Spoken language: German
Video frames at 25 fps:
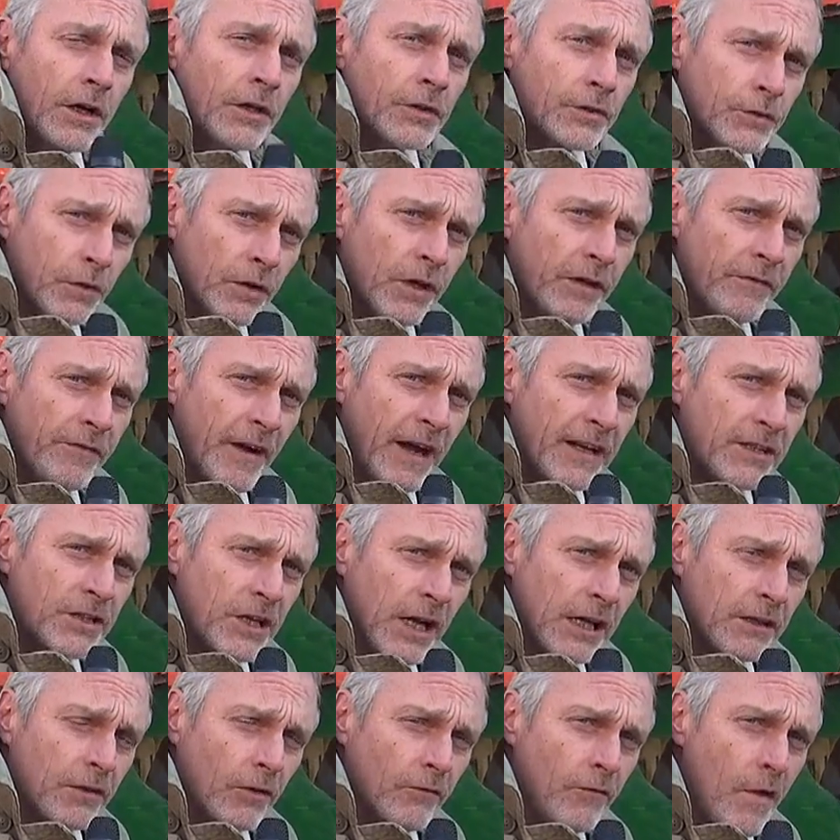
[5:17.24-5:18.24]
Zu den
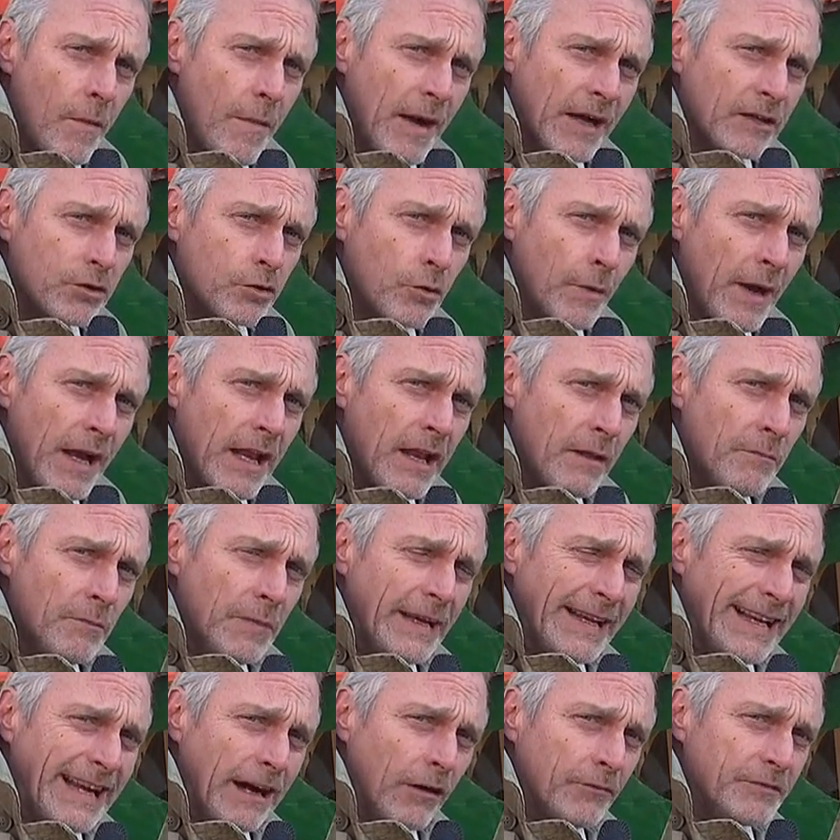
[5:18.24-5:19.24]
Veranstaltungen, wir machen schon mal einen
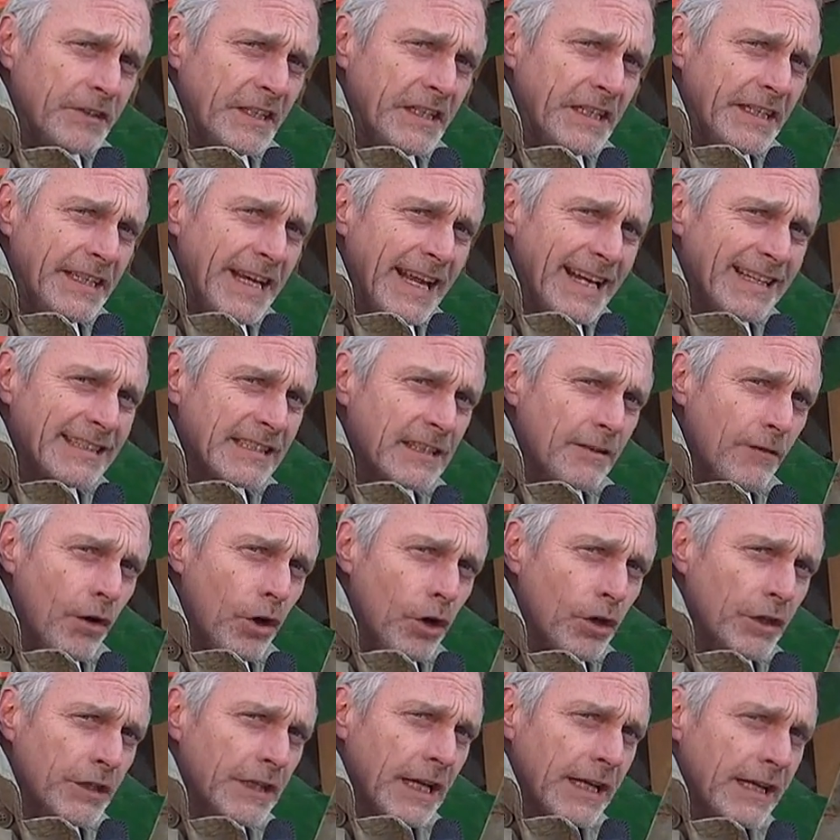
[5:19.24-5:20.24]
Blick auf die nächste
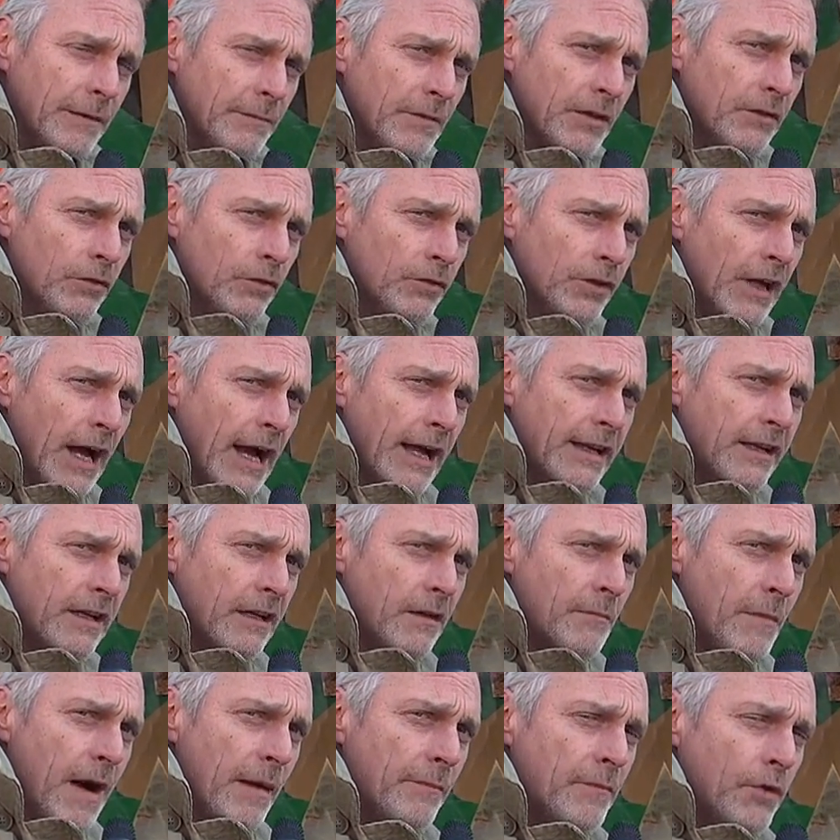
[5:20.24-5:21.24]
Woche. Da gibt es unter
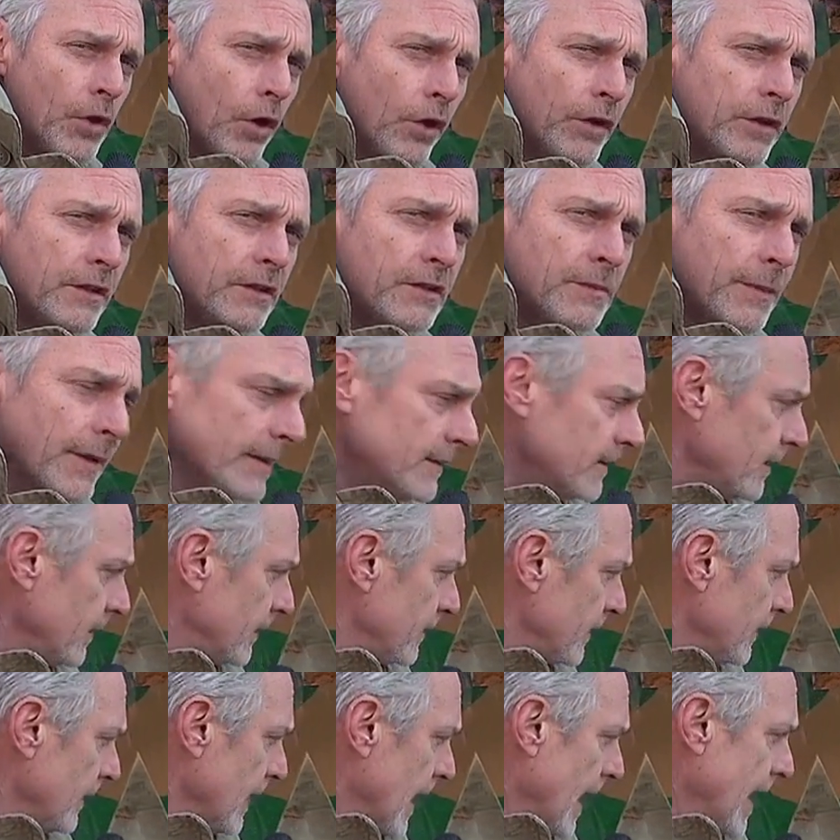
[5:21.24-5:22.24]
anderem am
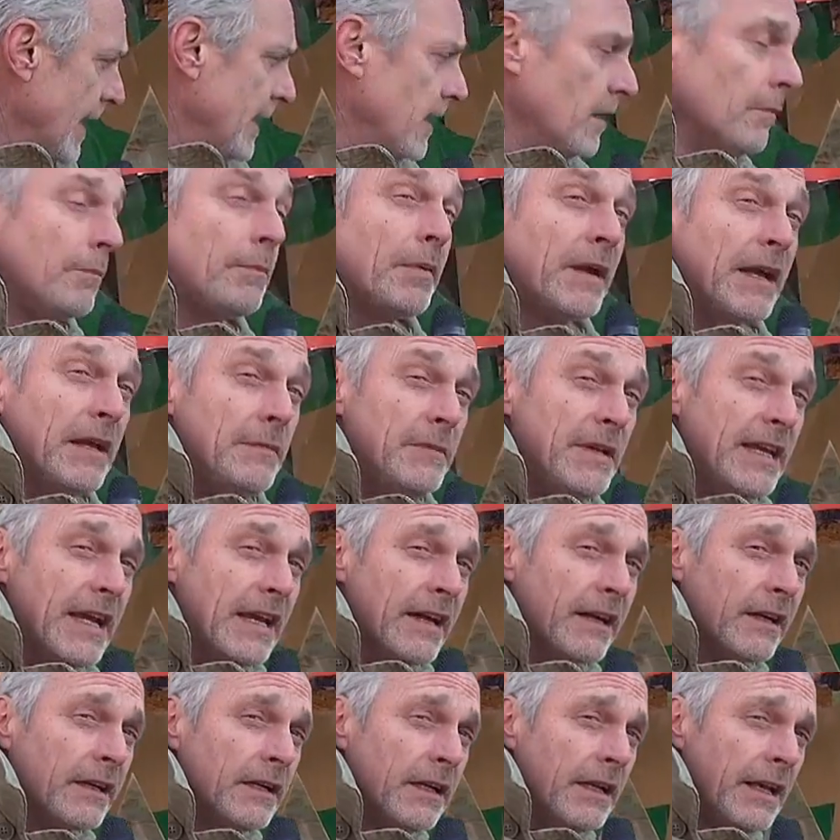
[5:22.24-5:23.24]
29. eine
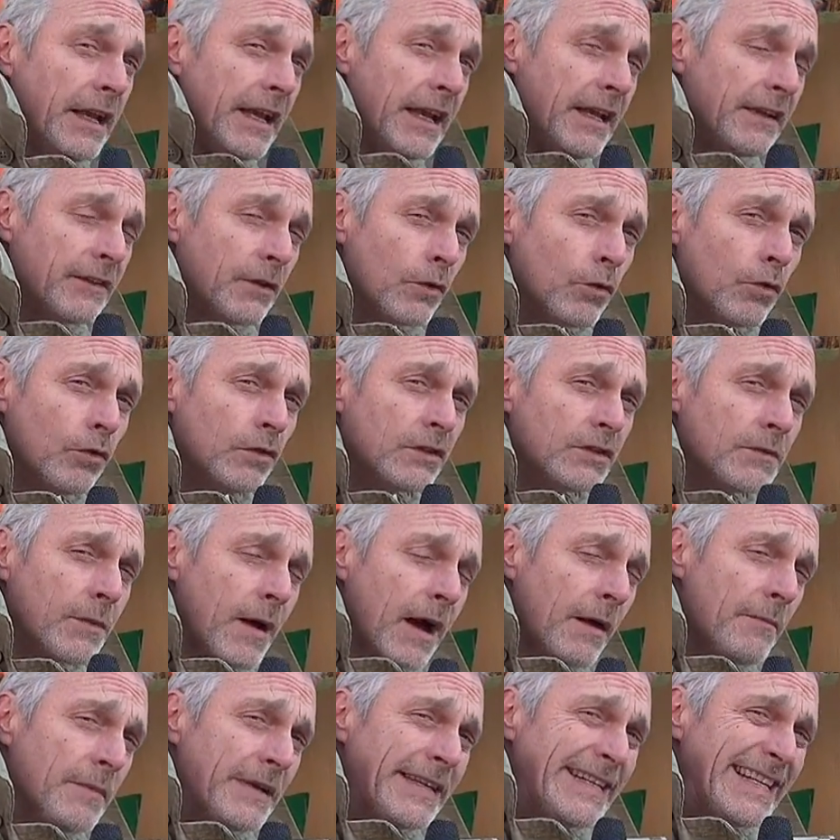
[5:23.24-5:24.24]
Premierenlesung und
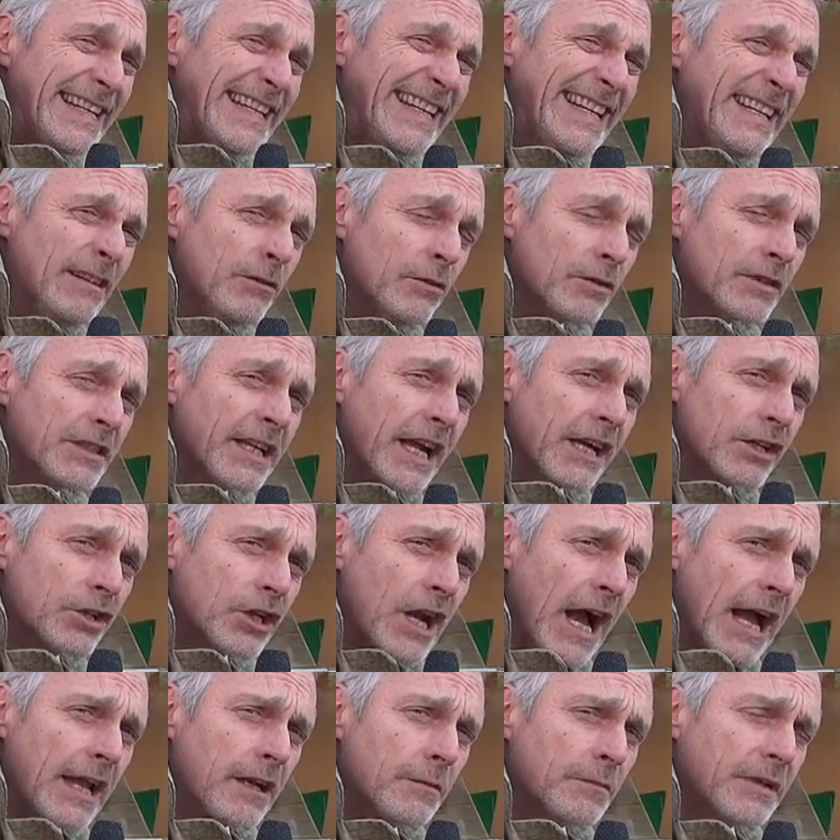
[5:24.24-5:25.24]
zwar mit Linus
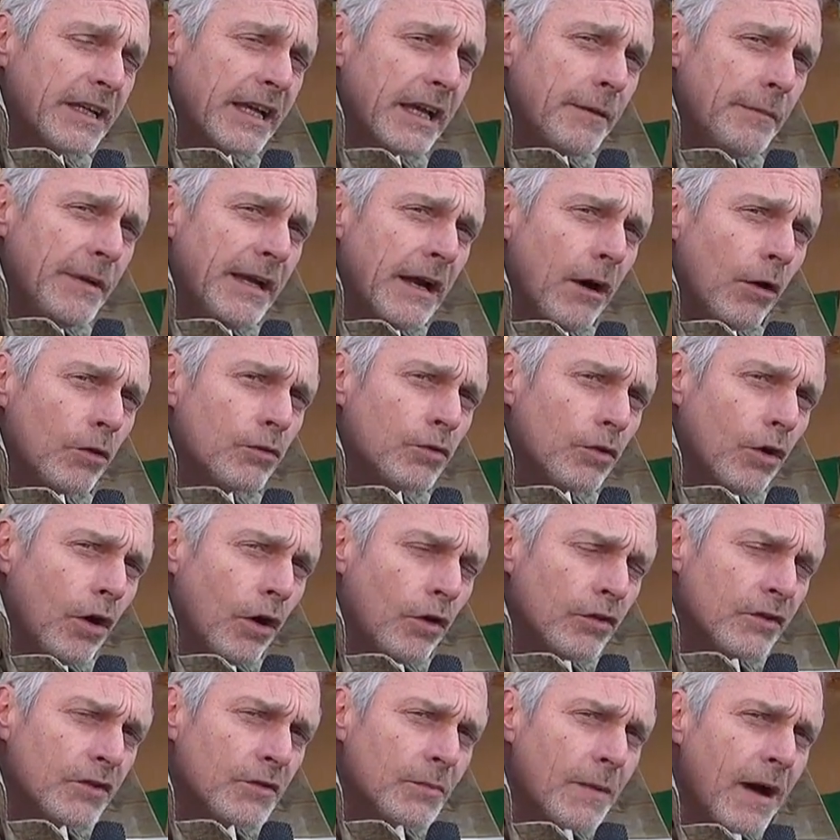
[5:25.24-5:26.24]
Geschke, einem Krimi-Autor
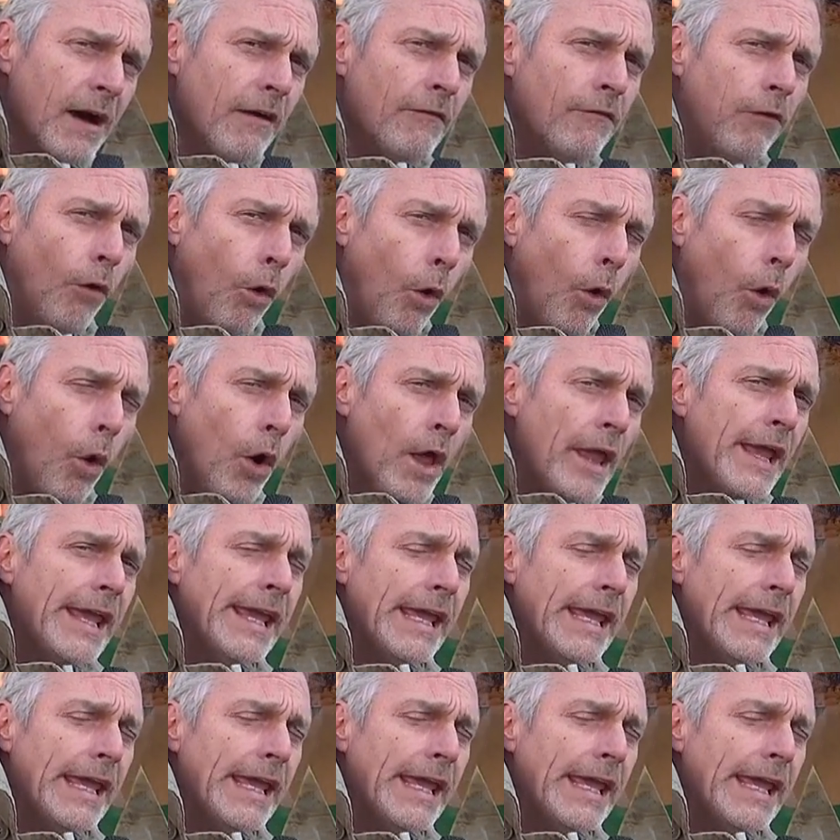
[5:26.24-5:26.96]
und zwar wo?